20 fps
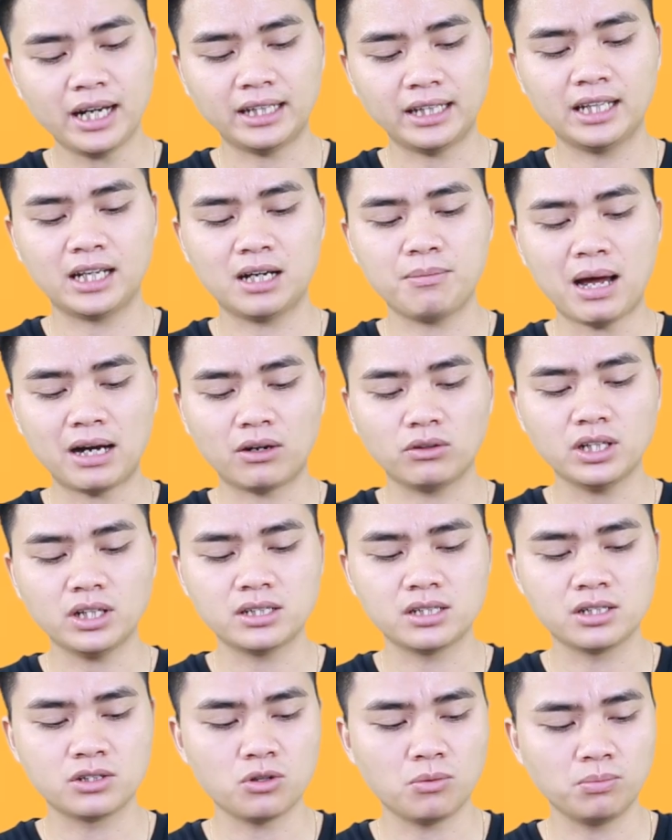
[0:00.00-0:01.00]
này thì các bạn có thể
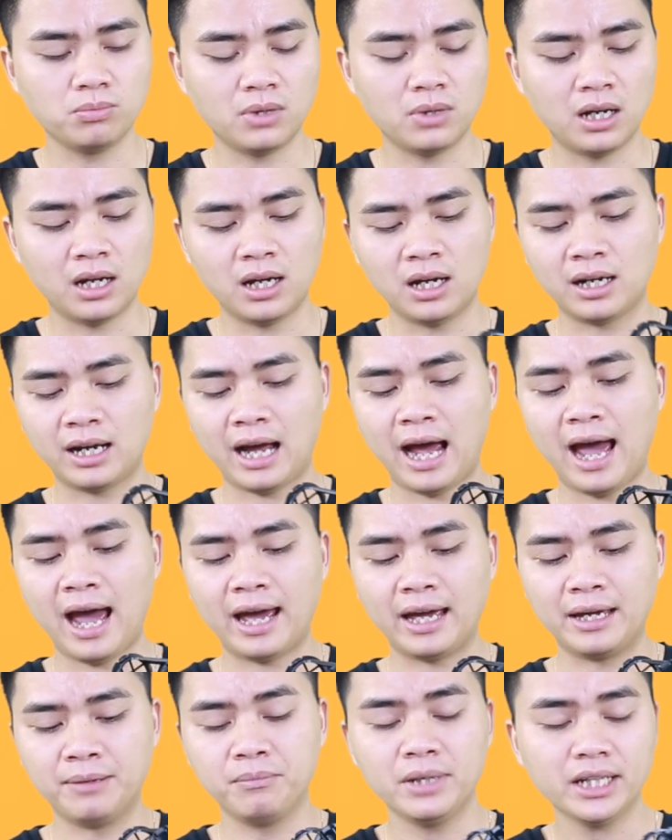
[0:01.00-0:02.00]
sử dụng uh,
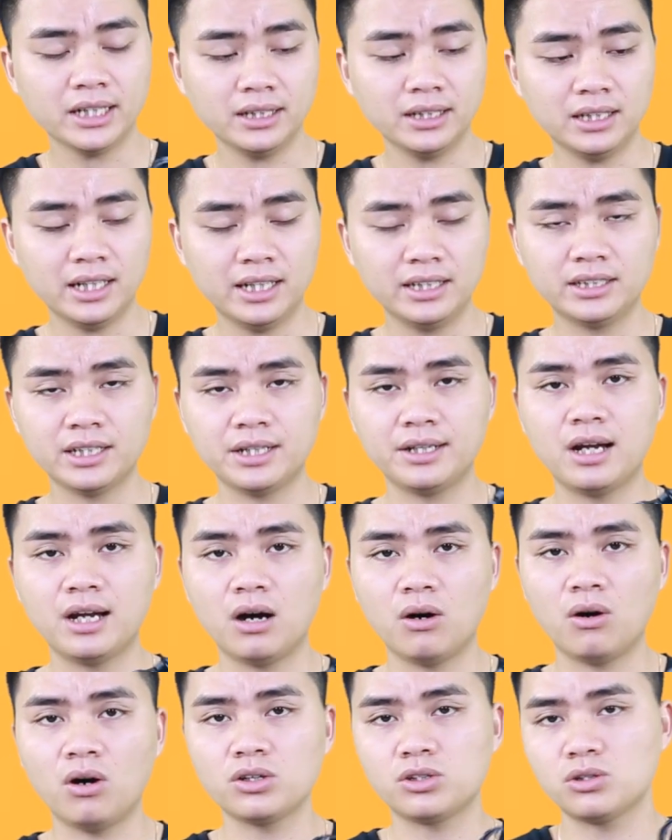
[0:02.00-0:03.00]
gài mic lên trên
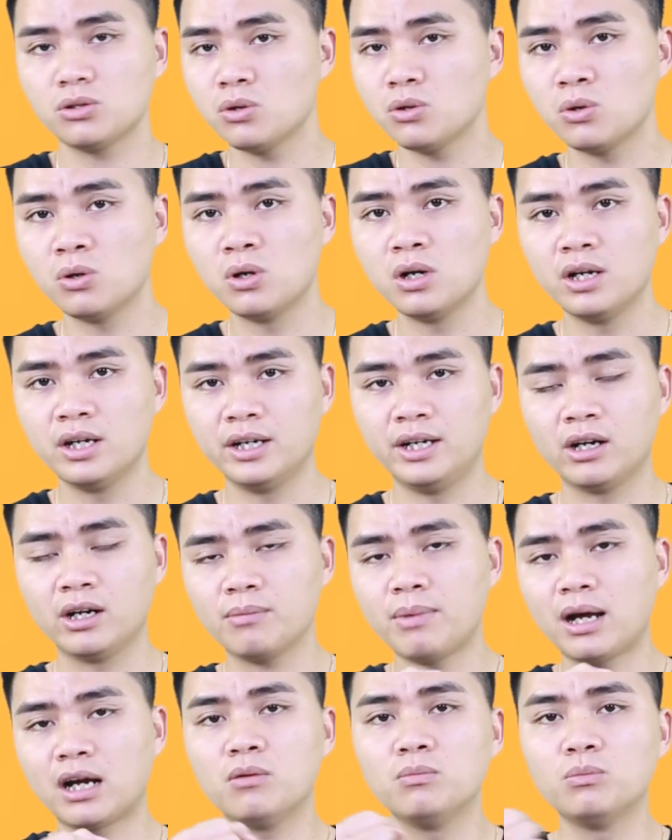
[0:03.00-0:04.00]
đầu hot shoe nếu
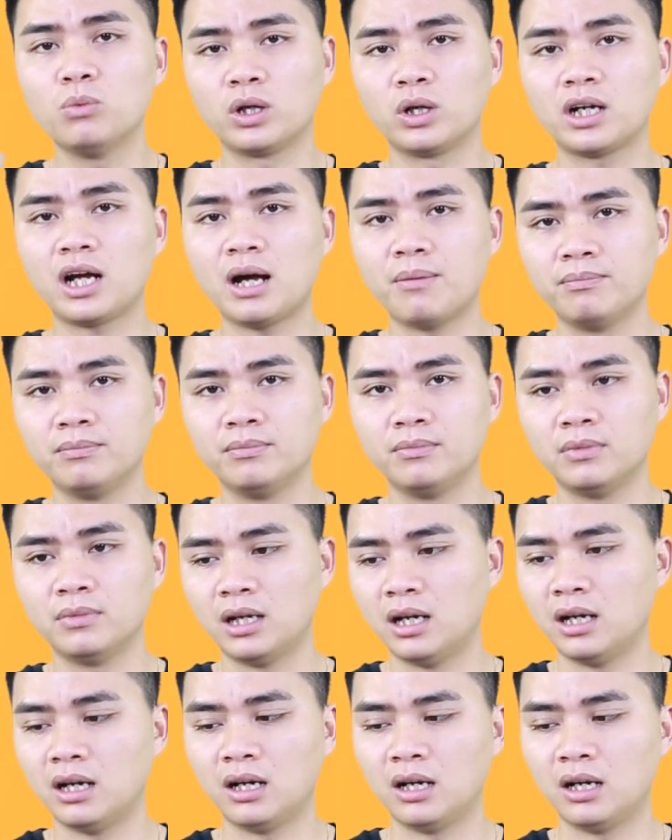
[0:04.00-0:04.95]
các bạn không muốn cầm uh,